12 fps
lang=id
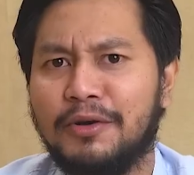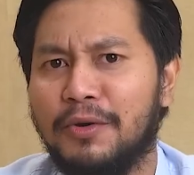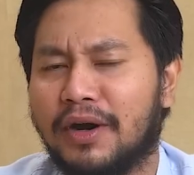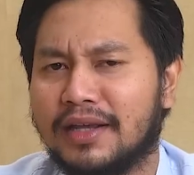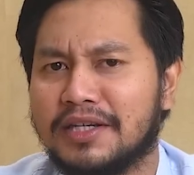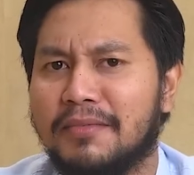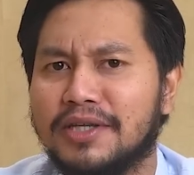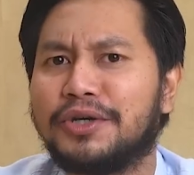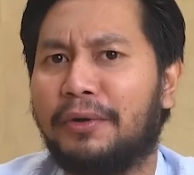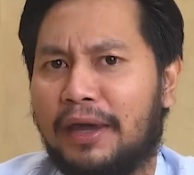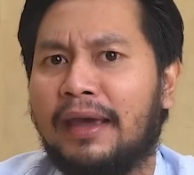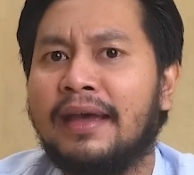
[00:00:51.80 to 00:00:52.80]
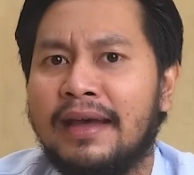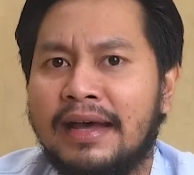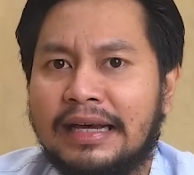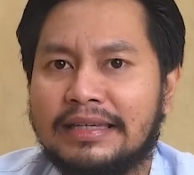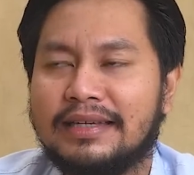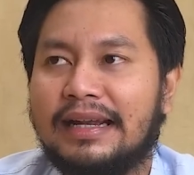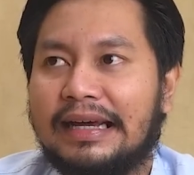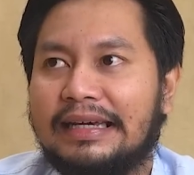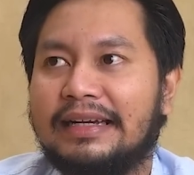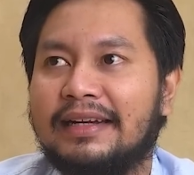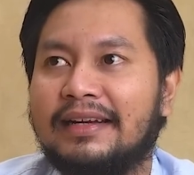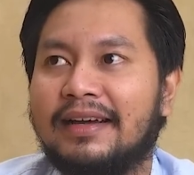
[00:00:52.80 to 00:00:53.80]
gue rasa masih oke. Okay.
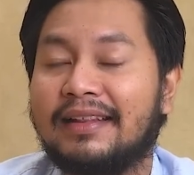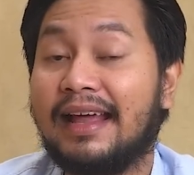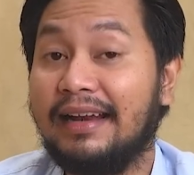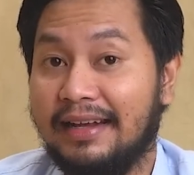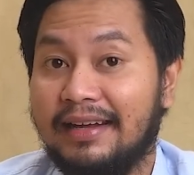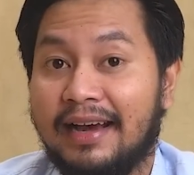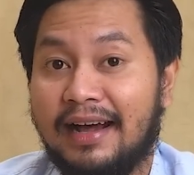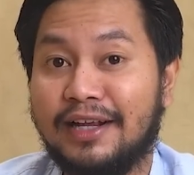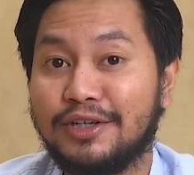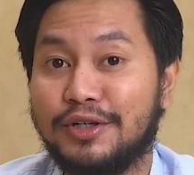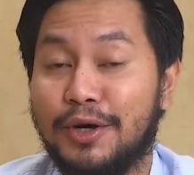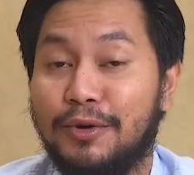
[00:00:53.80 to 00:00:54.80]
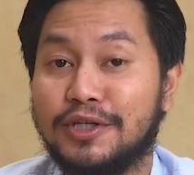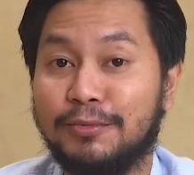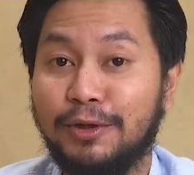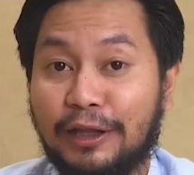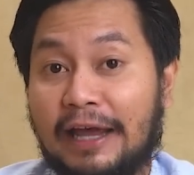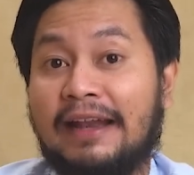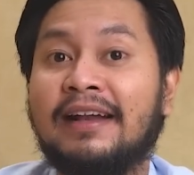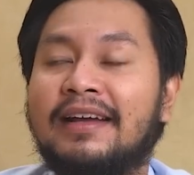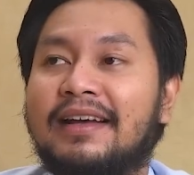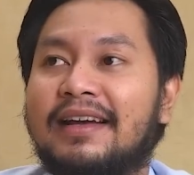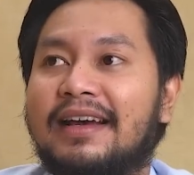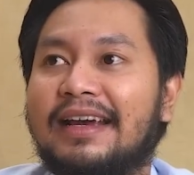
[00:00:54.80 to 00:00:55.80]
Selain tadi hal yang sudah gue sebutkan,
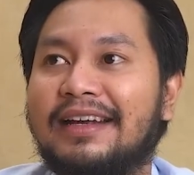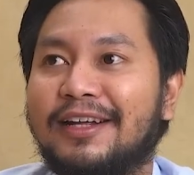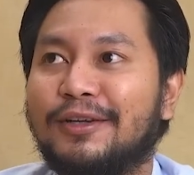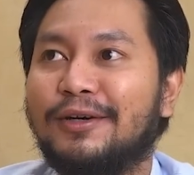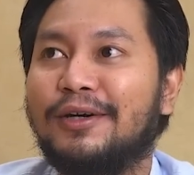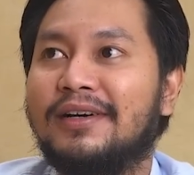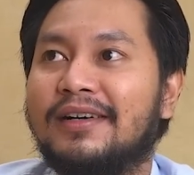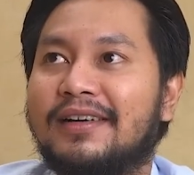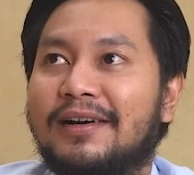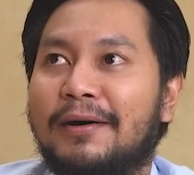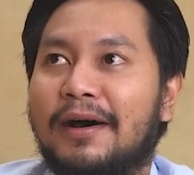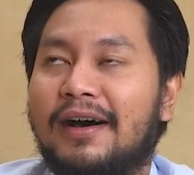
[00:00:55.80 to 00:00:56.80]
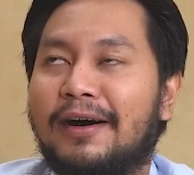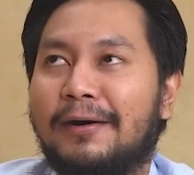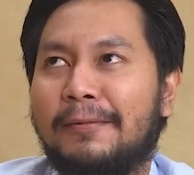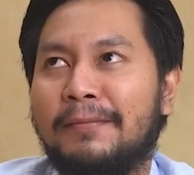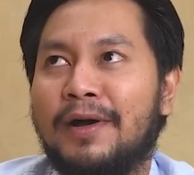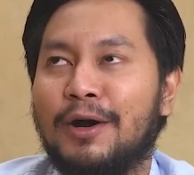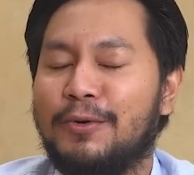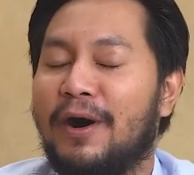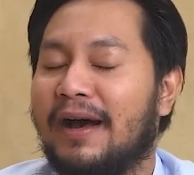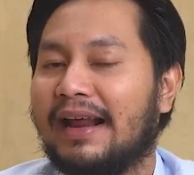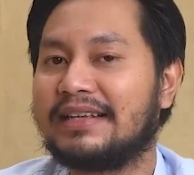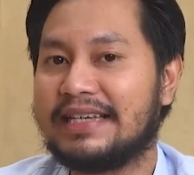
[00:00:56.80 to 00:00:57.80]
ini tuh um,
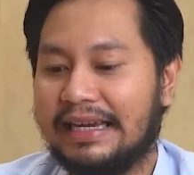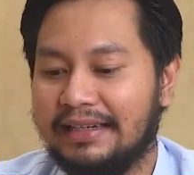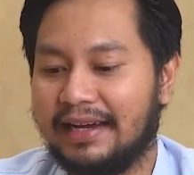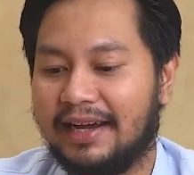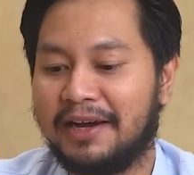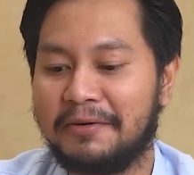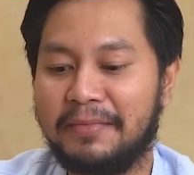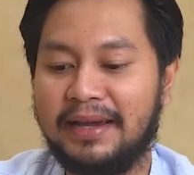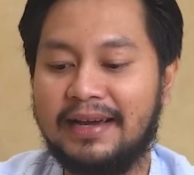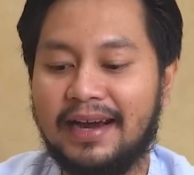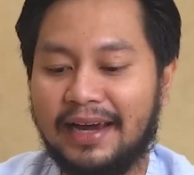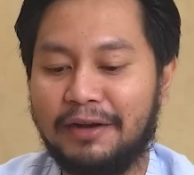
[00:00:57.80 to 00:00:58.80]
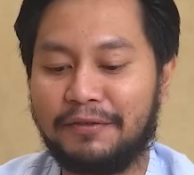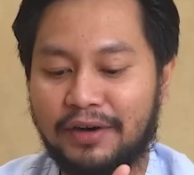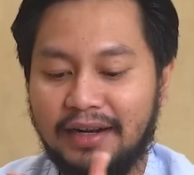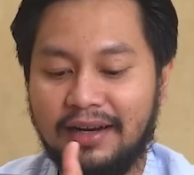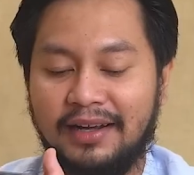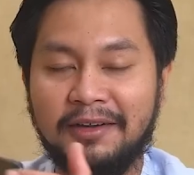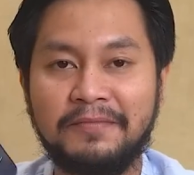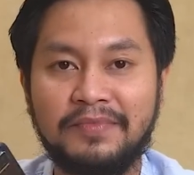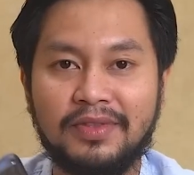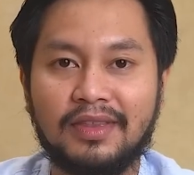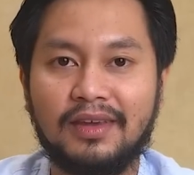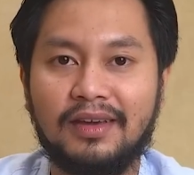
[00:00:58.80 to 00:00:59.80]
gue ngerasainnya ya megang handphone ini
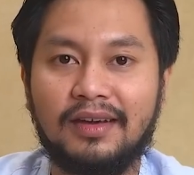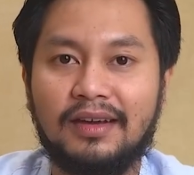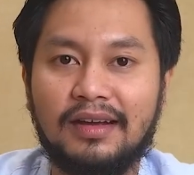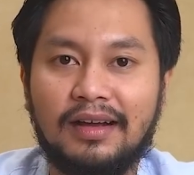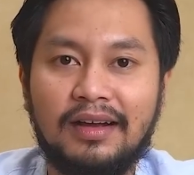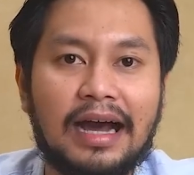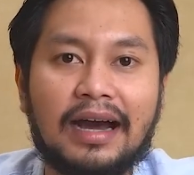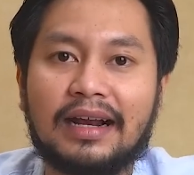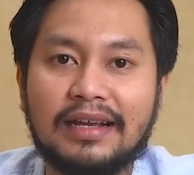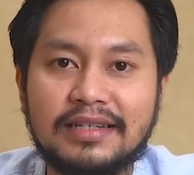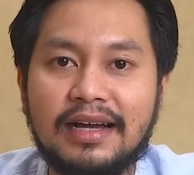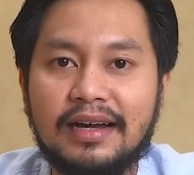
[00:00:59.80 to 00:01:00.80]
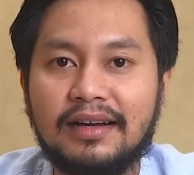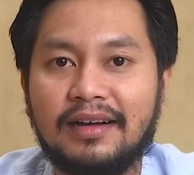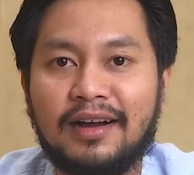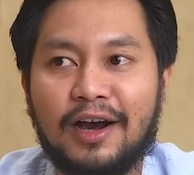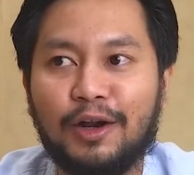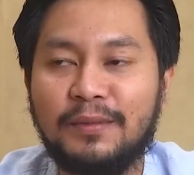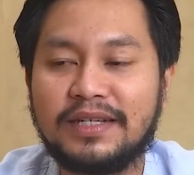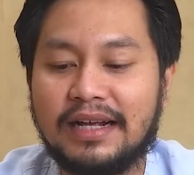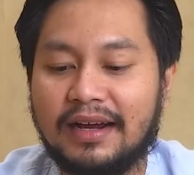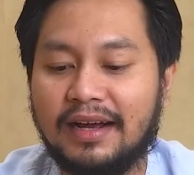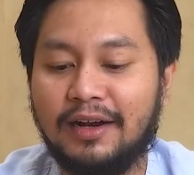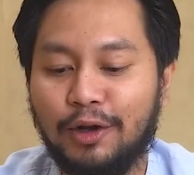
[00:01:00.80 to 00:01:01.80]
nggak kerasa kalau
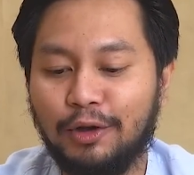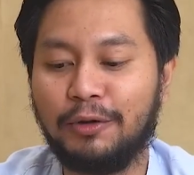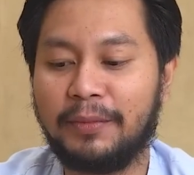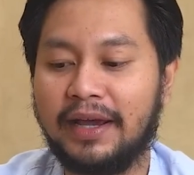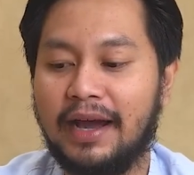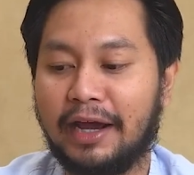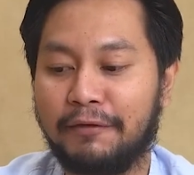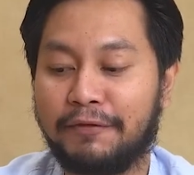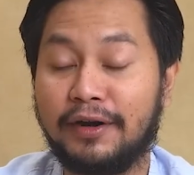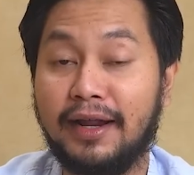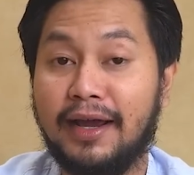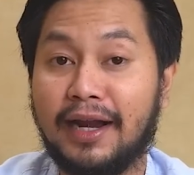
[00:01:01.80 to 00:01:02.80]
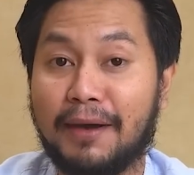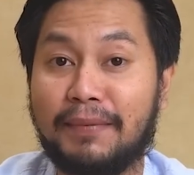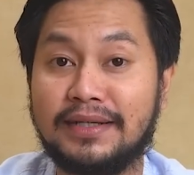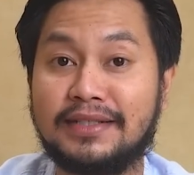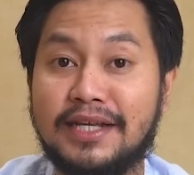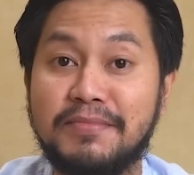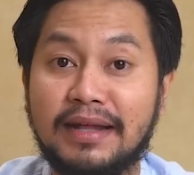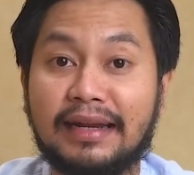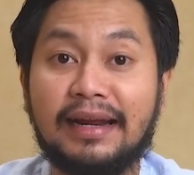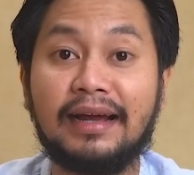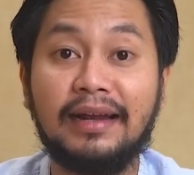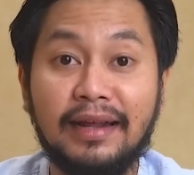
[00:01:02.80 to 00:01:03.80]
misalkan lu megang handphone dengan kapasitas
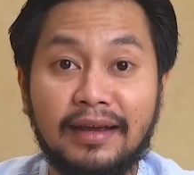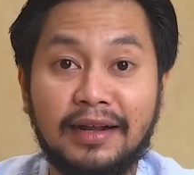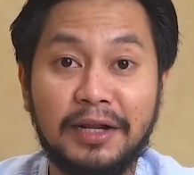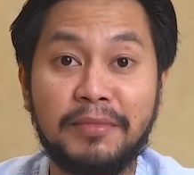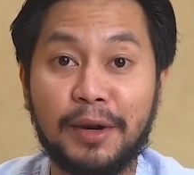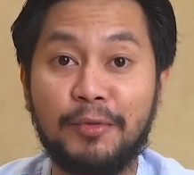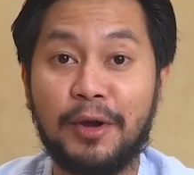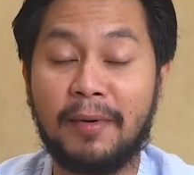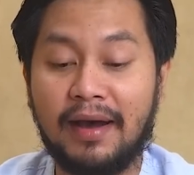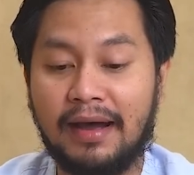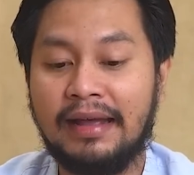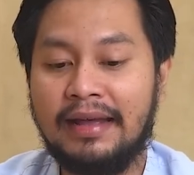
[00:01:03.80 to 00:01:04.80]
baterai yang gede 5000 mAh